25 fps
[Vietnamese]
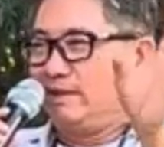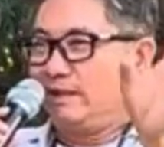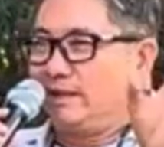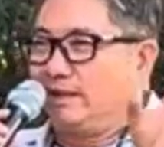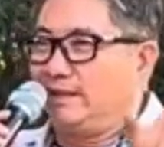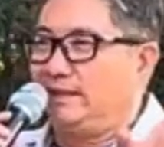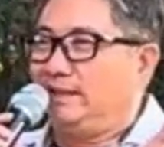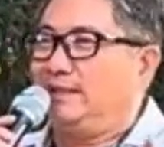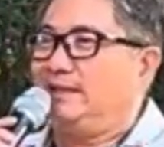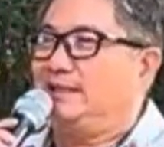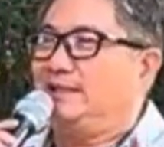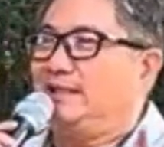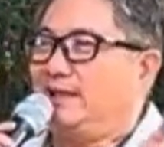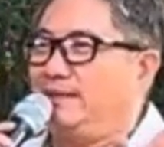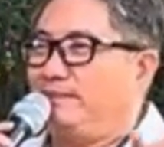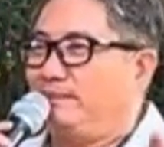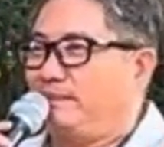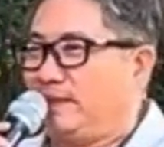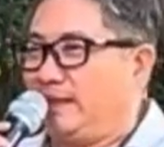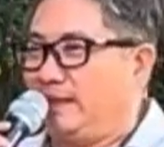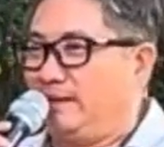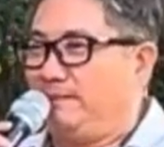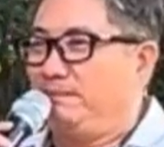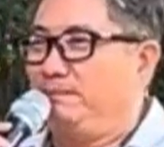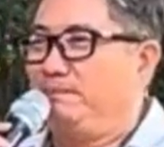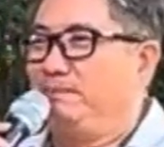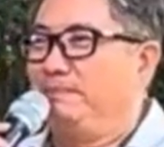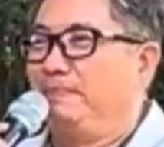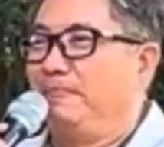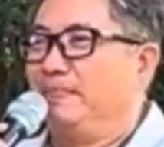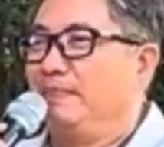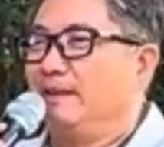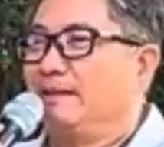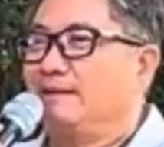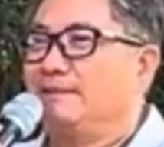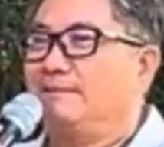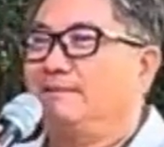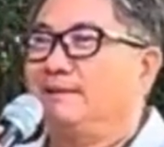để đi tìm tìm
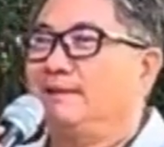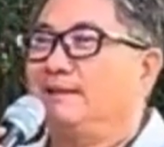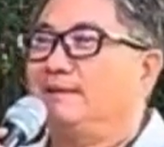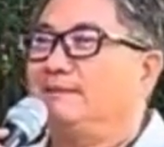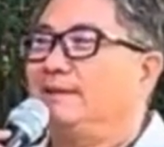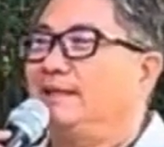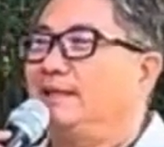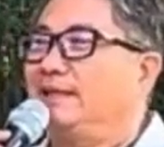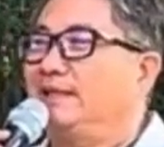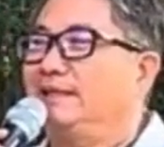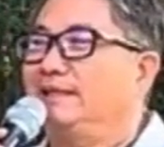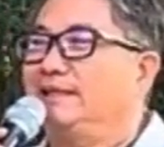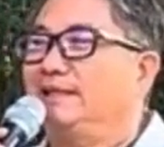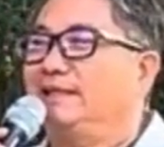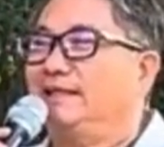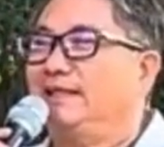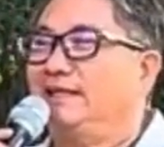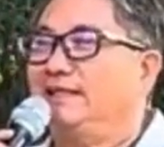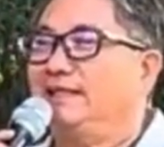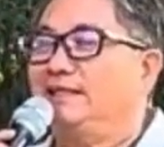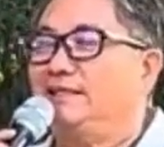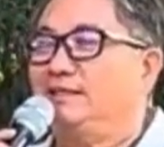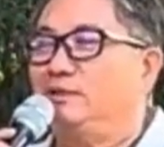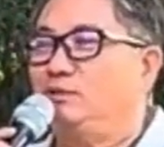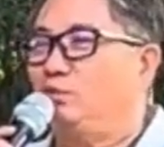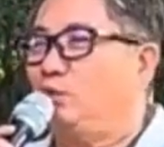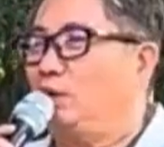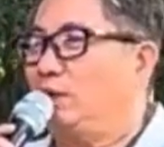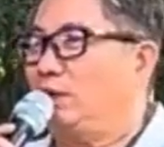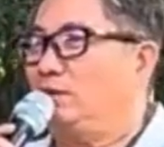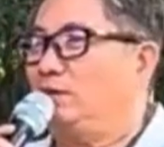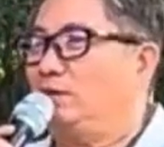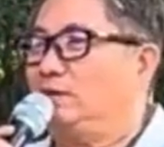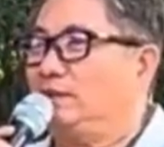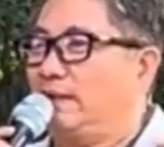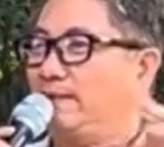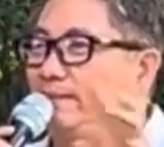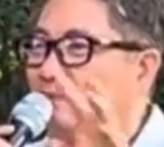mà trong khi người ở chung quanh
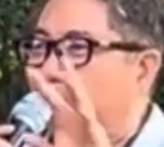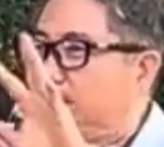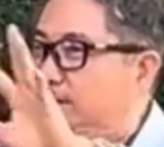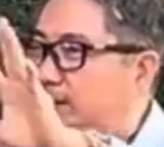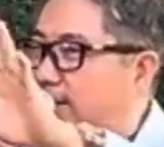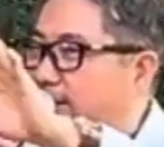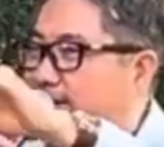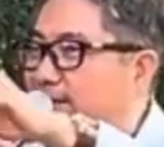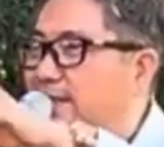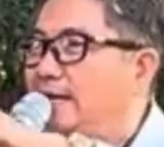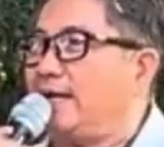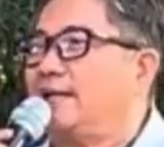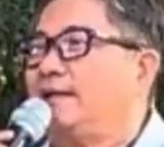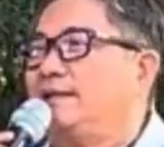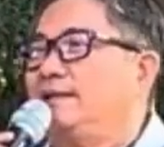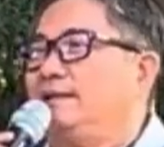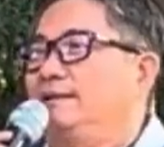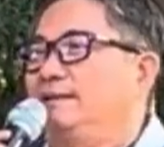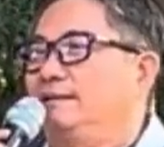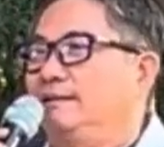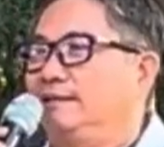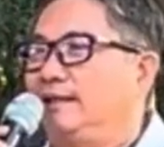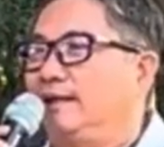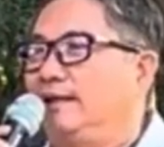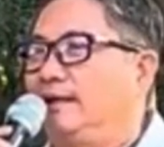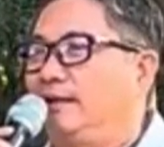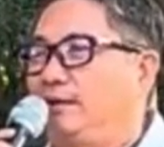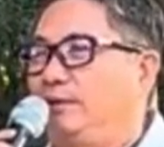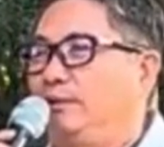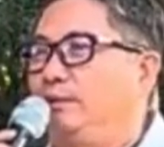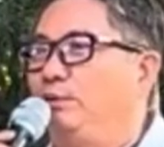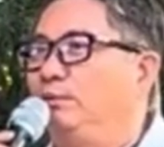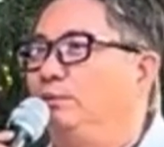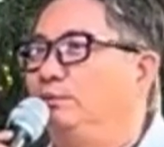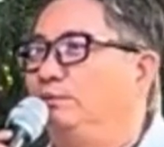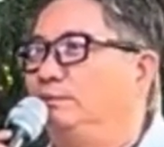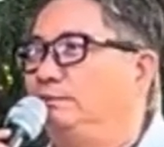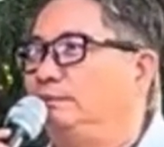núi cấm chưa chắc người ta
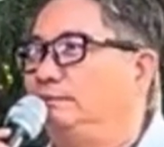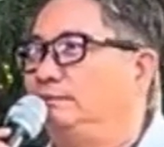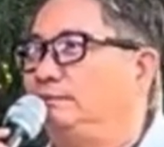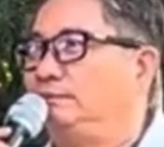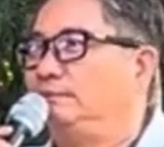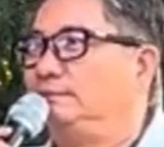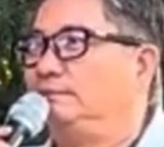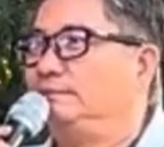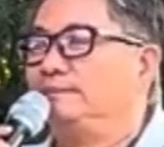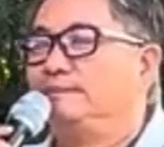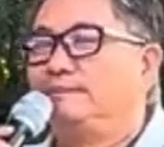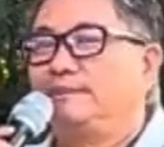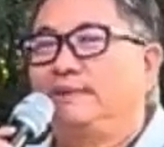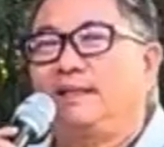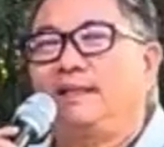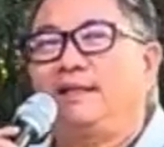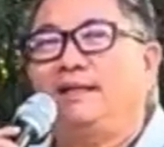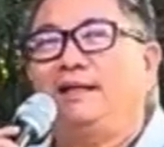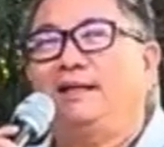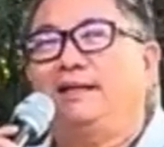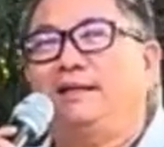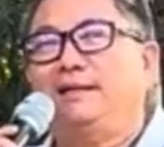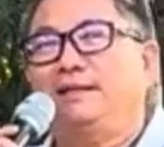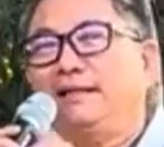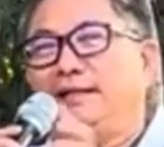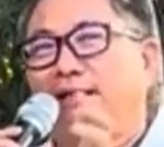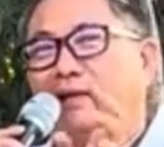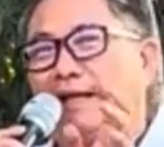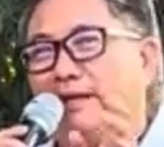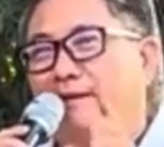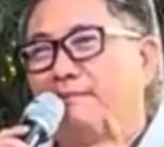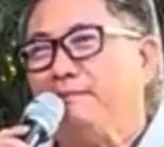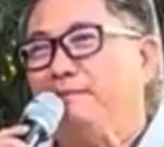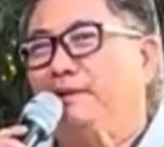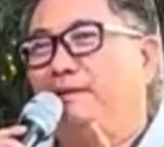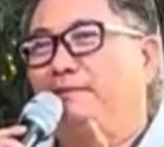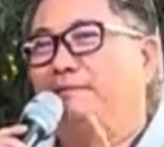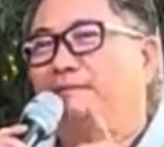hiểu cho nên cái
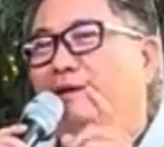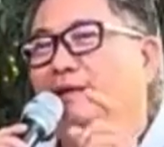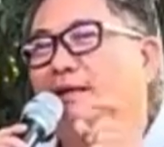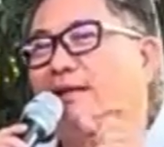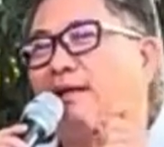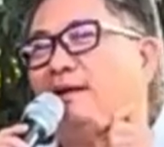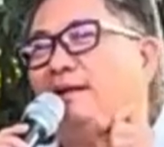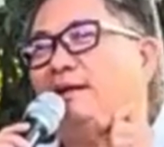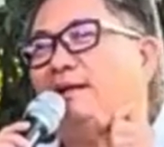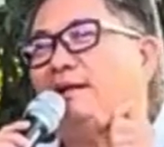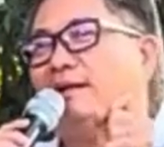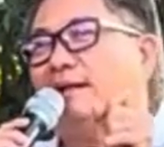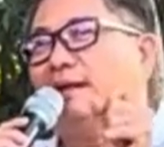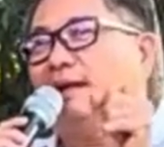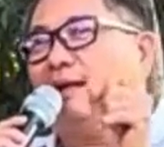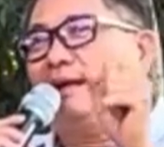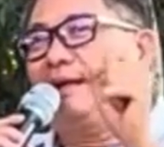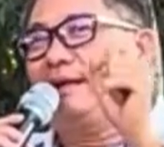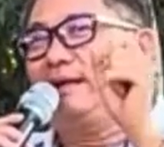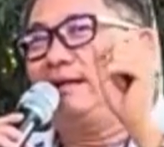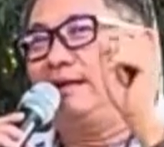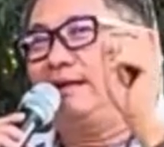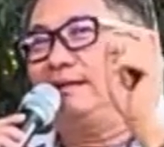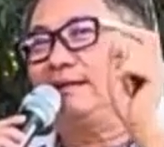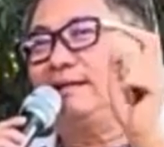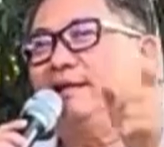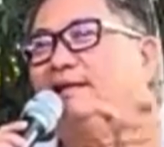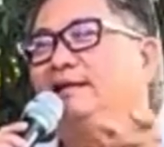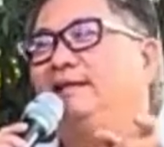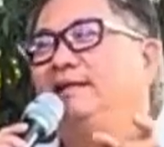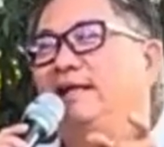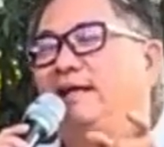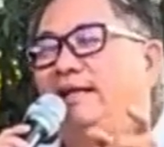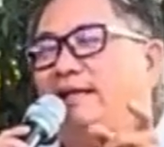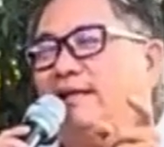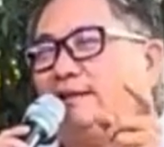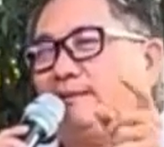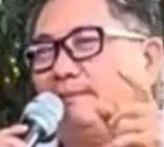này mình phải nói là cái đệ tử
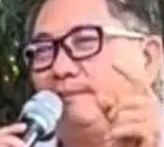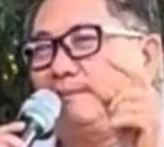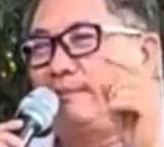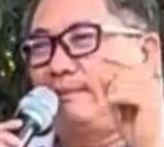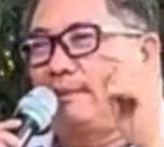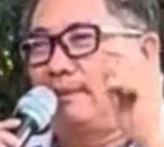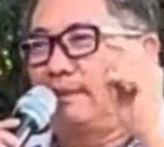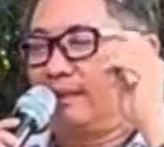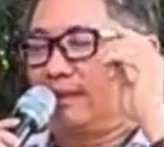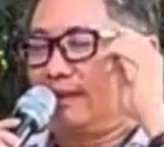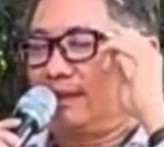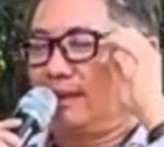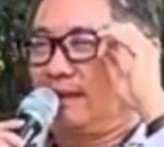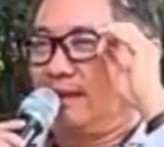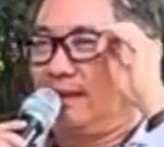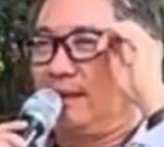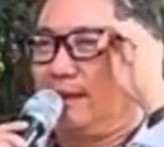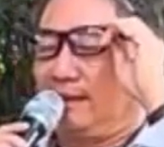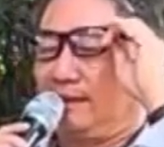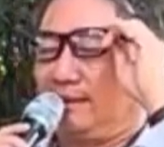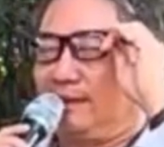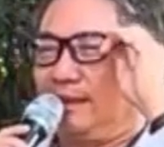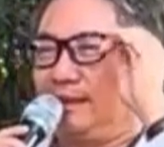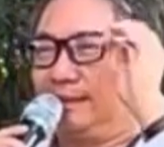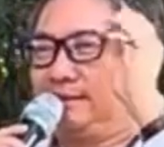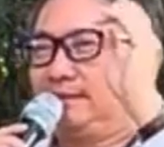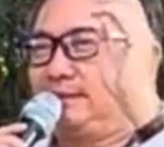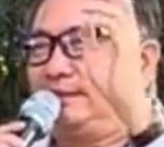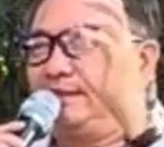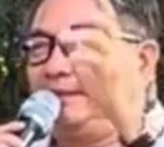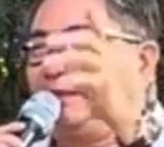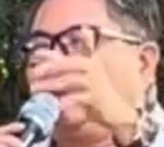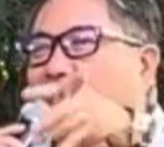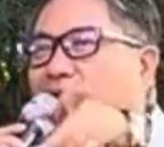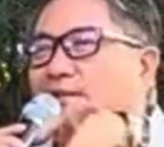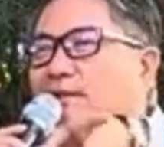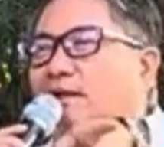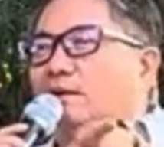này thật
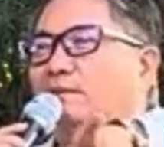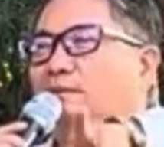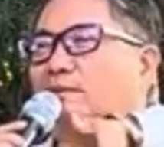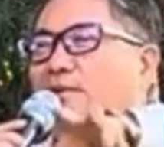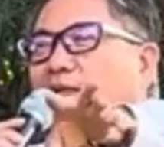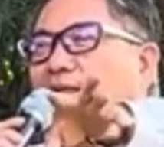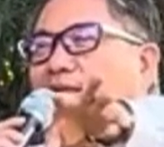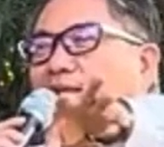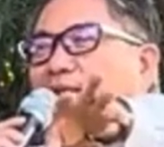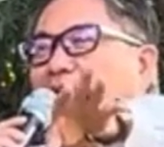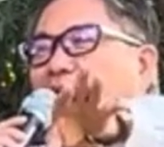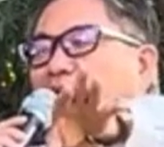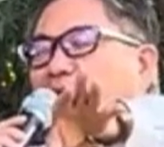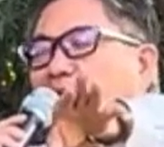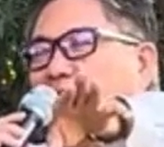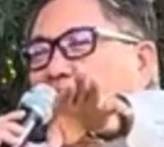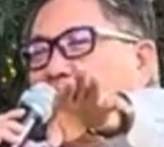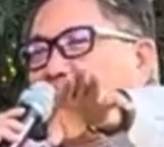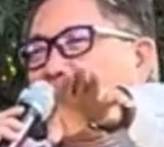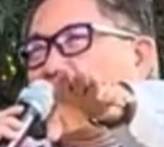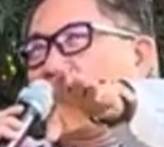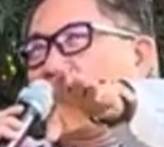sự cái cốc của đệ tử này